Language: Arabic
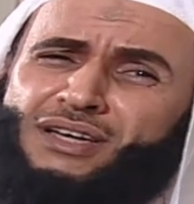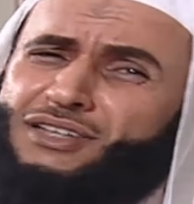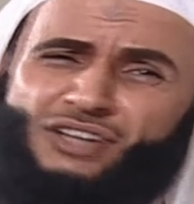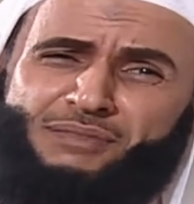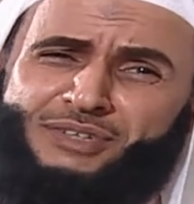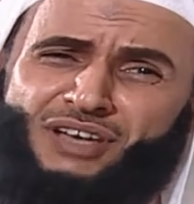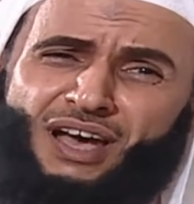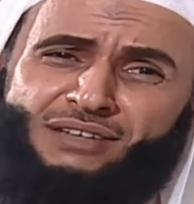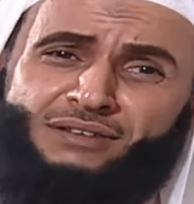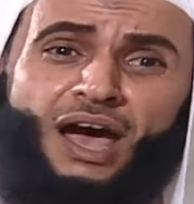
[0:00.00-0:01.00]
يا شيخ
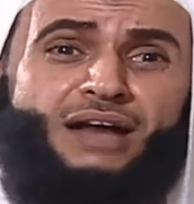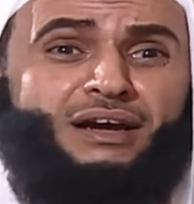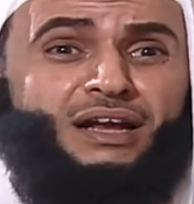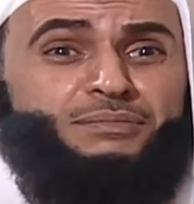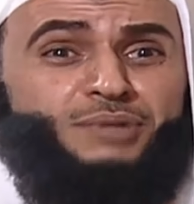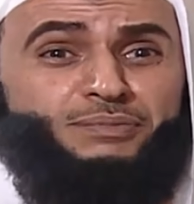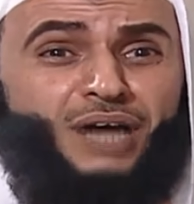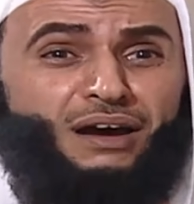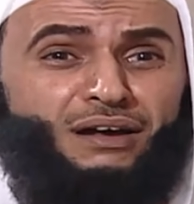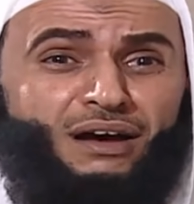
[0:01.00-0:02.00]
مساعد أنا كلمت
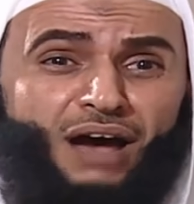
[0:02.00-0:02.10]
بتاع